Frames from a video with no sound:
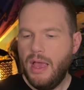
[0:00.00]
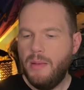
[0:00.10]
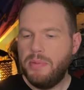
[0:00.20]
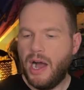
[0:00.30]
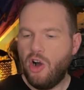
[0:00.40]

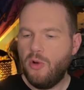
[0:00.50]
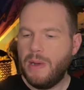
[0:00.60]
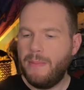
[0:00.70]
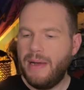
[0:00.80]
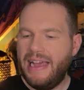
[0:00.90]
braucht
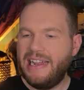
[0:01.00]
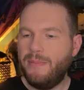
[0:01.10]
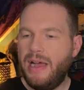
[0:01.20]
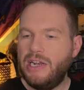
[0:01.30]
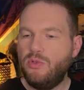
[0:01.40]
man meiner
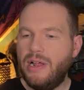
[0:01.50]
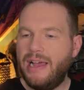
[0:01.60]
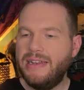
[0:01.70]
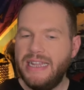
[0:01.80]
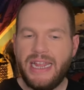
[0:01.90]
Meinung
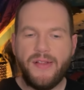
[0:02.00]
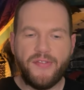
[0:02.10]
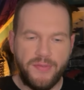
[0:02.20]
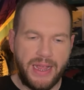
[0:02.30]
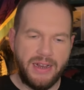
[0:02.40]
nach nicht
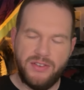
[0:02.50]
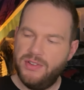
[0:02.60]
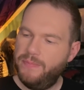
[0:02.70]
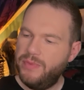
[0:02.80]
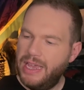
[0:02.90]
zwingend.
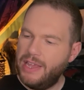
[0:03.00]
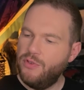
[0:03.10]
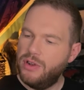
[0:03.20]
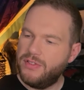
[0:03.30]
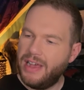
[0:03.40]
Ich
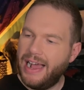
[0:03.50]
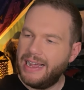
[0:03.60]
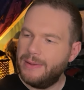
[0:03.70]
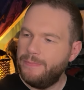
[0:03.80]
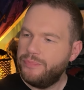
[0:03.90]
würde
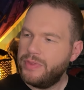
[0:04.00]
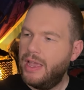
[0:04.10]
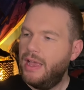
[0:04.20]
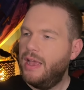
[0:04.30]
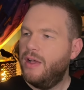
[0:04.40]
sagen,
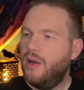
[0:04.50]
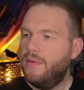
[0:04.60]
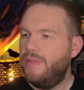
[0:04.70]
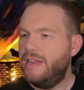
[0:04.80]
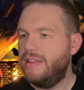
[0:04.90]

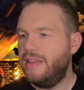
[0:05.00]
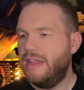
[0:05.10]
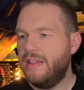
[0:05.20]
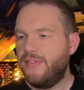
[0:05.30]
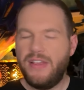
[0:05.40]
wenn du dir
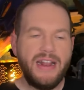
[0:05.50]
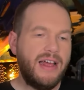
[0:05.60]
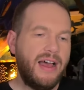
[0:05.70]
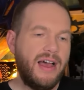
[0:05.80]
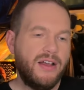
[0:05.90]
den
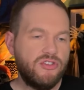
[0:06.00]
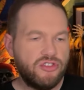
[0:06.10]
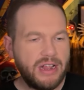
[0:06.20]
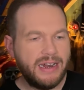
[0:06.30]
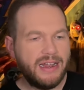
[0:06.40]
10er
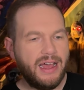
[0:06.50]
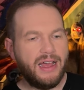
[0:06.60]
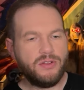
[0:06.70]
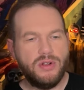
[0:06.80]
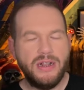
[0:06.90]

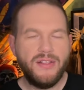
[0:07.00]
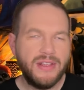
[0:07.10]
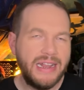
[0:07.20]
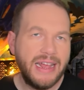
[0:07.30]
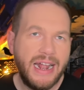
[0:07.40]
Standard oder die,
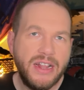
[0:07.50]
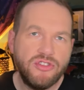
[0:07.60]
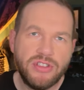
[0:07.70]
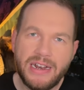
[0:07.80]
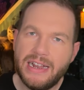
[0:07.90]
generell den
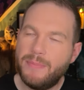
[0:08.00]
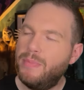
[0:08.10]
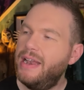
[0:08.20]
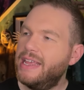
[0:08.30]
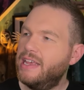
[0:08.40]
Standard
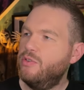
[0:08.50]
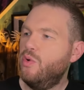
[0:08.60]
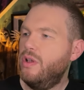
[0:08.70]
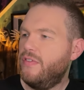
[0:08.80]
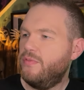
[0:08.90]
Ballechen
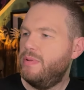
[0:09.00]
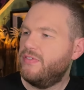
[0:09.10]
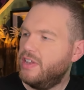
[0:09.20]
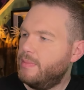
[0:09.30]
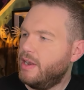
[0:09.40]
holst,
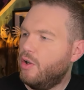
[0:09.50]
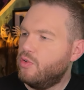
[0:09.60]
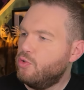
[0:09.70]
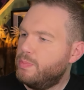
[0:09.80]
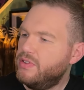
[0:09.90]
bist du damit auch
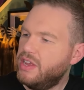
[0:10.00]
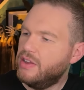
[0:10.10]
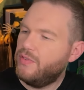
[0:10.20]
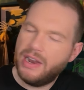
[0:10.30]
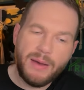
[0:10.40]
gut
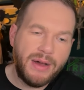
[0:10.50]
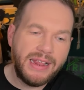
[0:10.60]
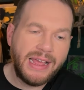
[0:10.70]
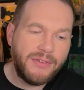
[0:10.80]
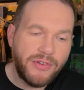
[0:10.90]
bedient. Wenn du aber
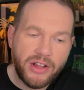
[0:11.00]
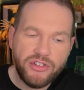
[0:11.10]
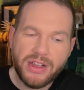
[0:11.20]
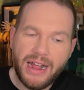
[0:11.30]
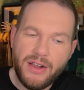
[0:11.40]
die
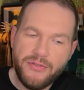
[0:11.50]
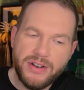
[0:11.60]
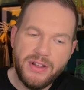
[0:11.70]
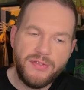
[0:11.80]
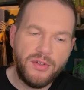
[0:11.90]
Flasche geil
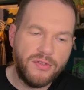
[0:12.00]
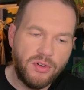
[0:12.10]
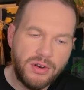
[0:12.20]
findest und so